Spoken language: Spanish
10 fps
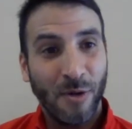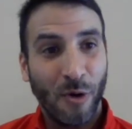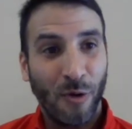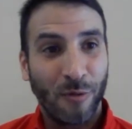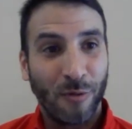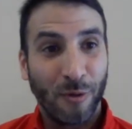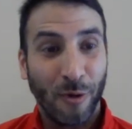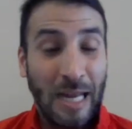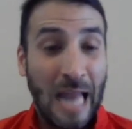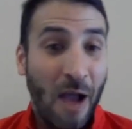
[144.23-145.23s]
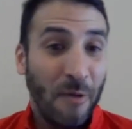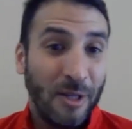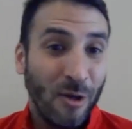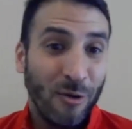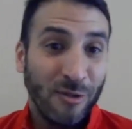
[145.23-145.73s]
con, con el
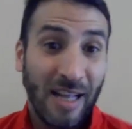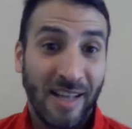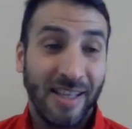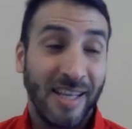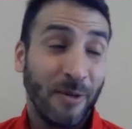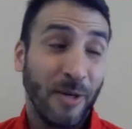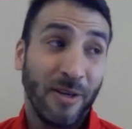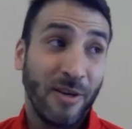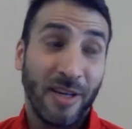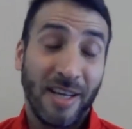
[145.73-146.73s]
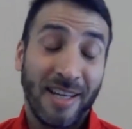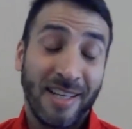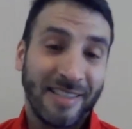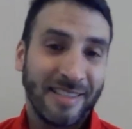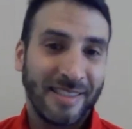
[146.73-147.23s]
hábito constante y bueno,
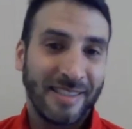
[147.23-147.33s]
ahora